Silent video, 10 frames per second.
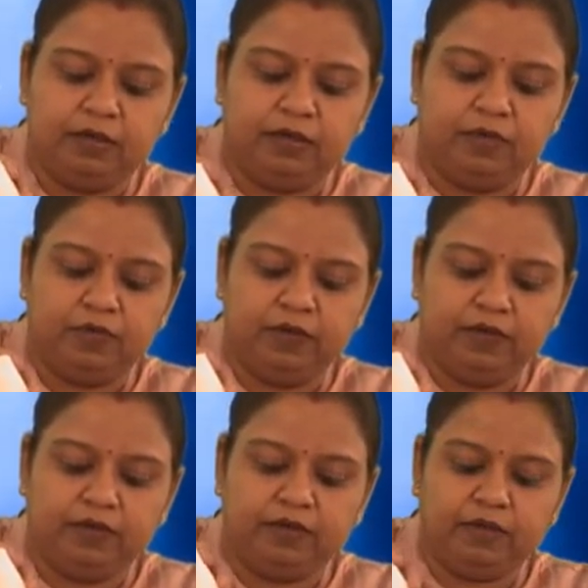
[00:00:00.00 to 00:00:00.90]
ग्लू
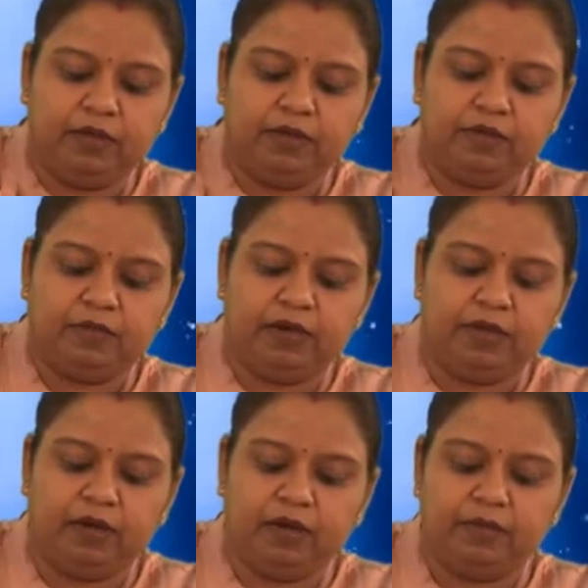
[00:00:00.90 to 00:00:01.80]
के साथ में
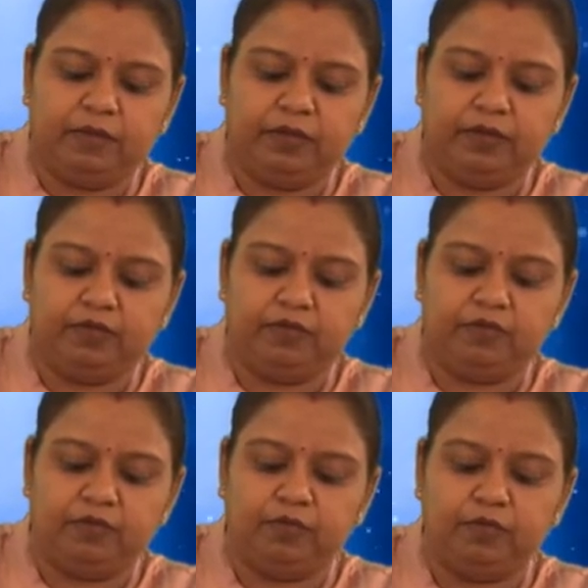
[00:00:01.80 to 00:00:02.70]
आपने
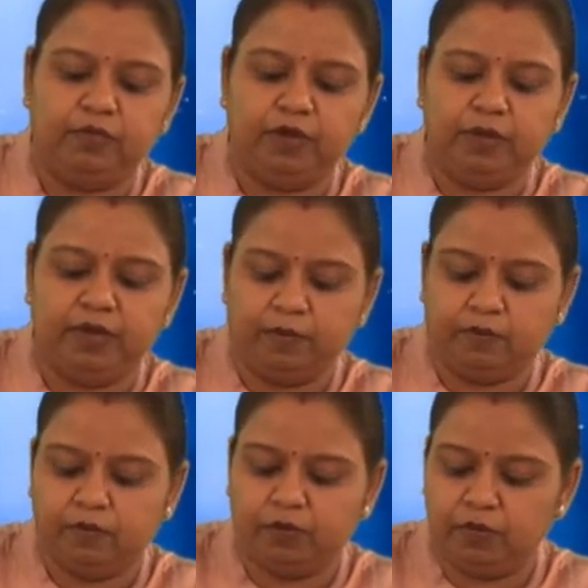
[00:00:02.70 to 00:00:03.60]
इसको पूरे में
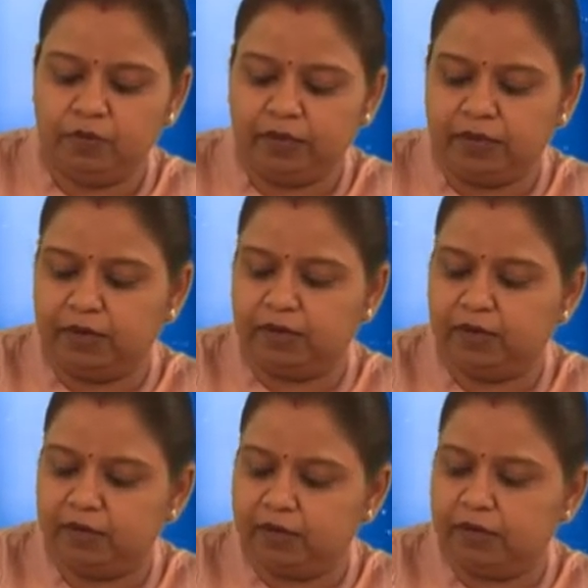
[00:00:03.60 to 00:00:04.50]
आपको ग्लू लगाना
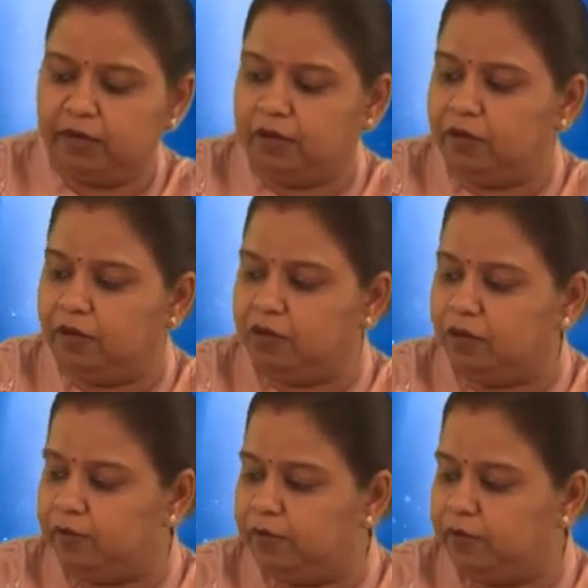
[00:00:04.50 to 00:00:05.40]
है
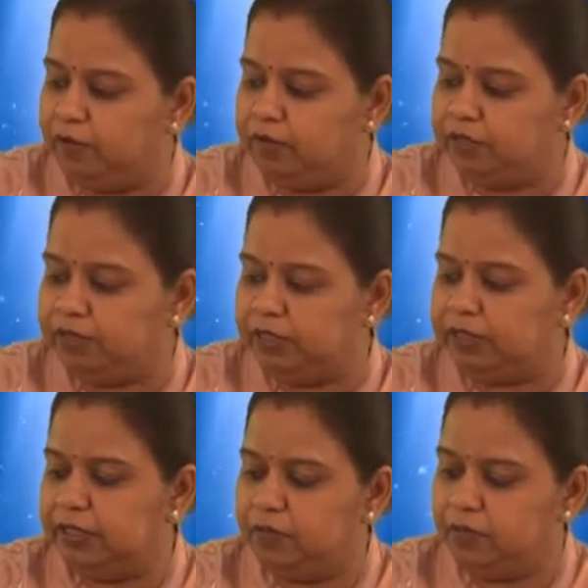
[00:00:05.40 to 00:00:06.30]
और बहुत
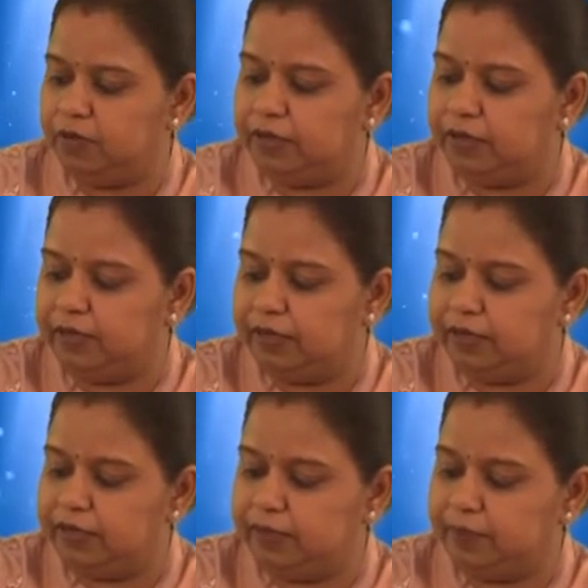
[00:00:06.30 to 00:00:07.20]
जल्दी ग्लू लगाना
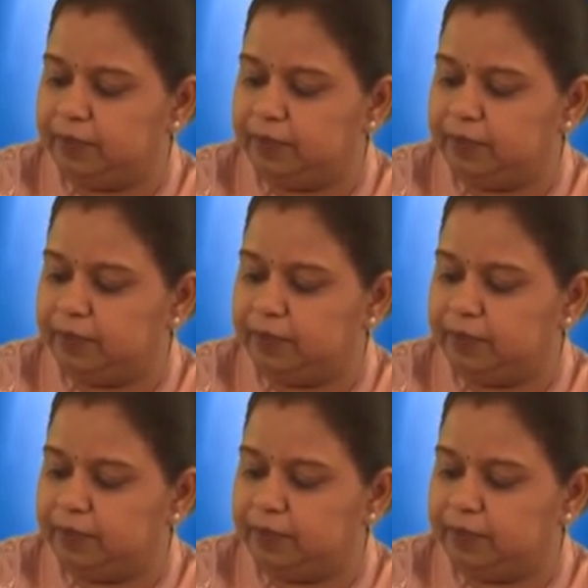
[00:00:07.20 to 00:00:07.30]
है